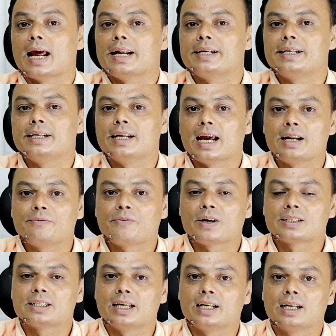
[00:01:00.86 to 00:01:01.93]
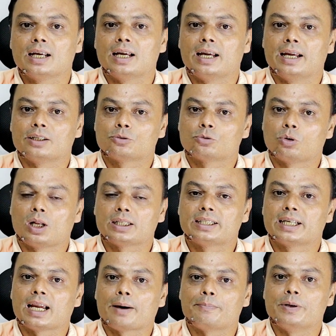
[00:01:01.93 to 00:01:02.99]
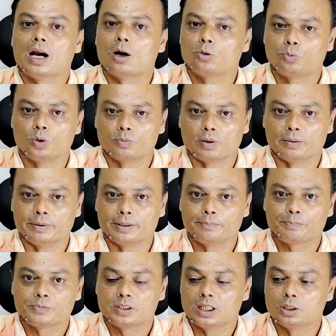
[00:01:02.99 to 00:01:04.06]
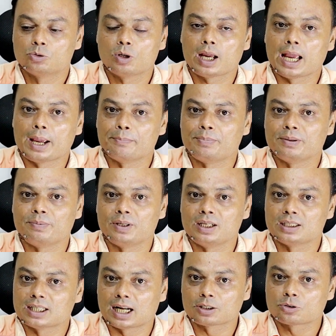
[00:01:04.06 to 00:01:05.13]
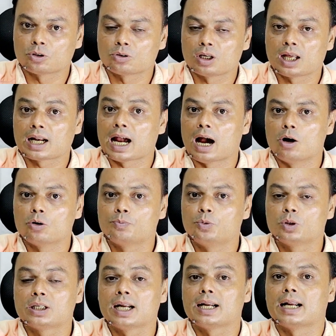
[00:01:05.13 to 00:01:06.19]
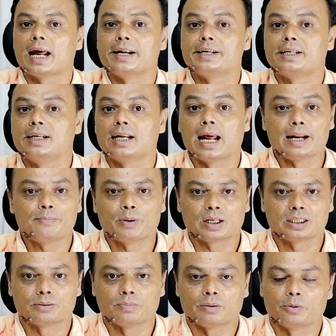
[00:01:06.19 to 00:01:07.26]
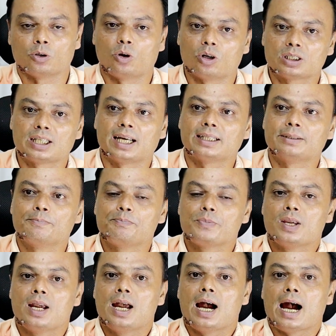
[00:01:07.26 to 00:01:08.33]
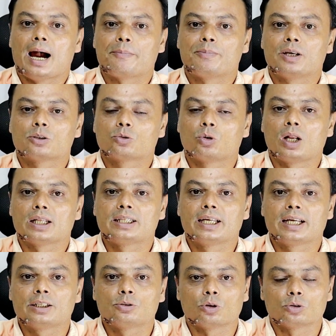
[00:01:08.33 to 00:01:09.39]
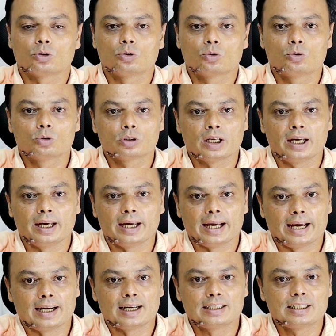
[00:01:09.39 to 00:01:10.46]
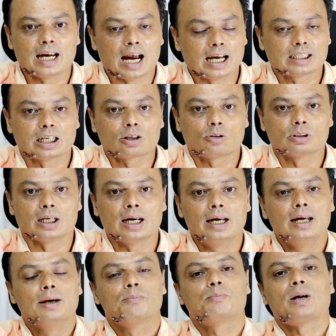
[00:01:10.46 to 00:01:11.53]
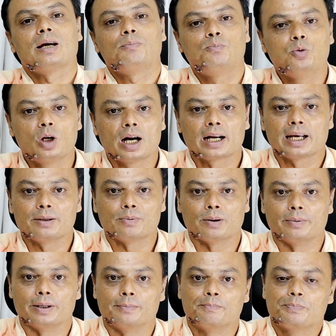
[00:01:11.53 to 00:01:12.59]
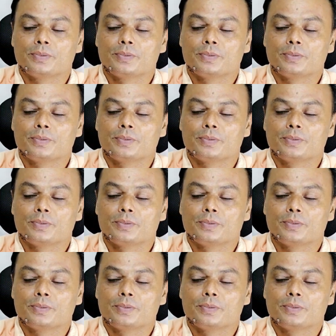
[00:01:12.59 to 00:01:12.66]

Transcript: নাইনটি নাইন পার্সেন্ট সোলার থেকে আপনি আউটপুট পাবেন যেহেতু এমপিপিটি চার্জ কন্ট্রোলার আউটপুটটা নাইনটি নাইন পার্সেন্ট পাবেন অর্থাৎ আপনার সোলার থেকে যতটুকু এনার্জি আসার কথা প্রায় পুরাটাই পাবেন